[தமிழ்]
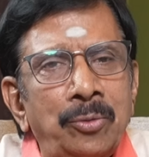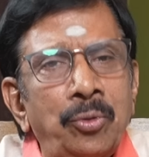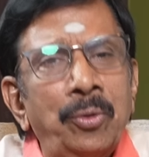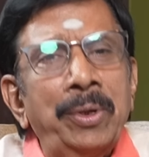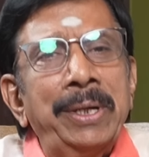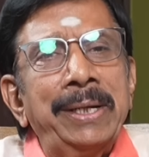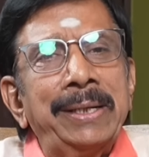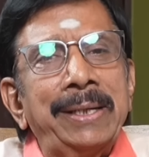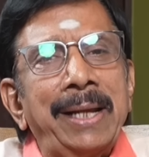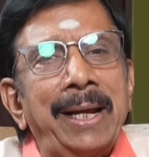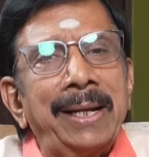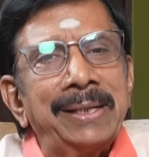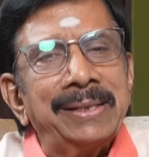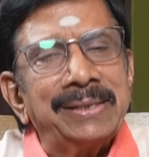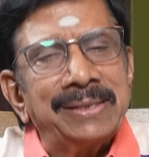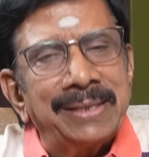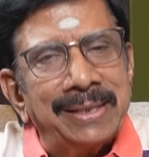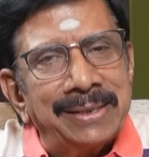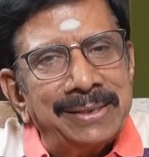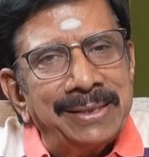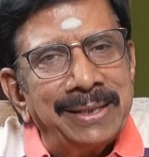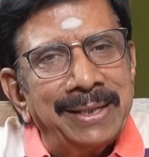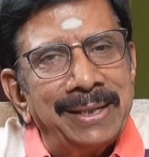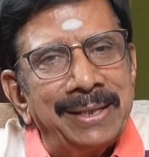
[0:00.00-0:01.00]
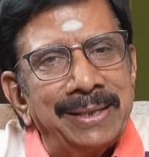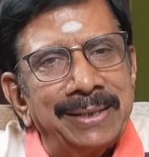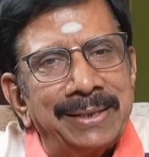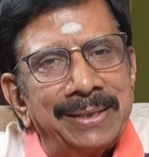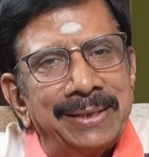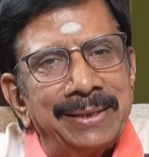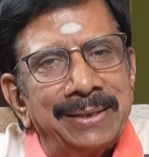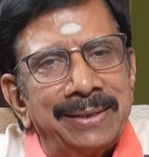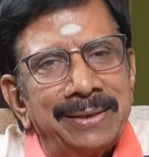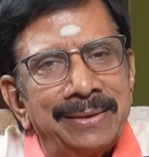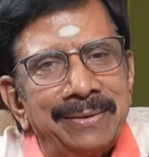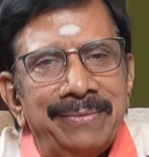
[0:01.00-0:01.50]
டூரிங் டாக்கிஸ்
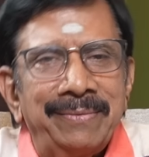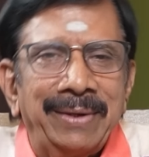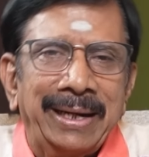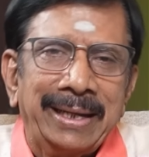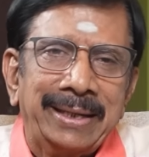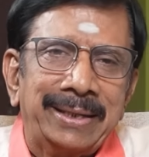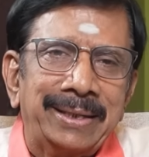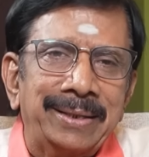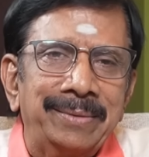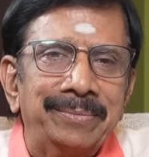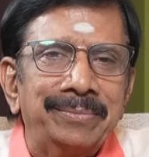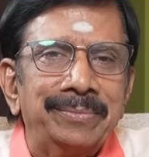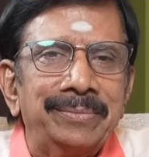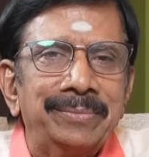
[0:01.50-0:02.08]
ரசிகர்களுக்கு வணக்கம்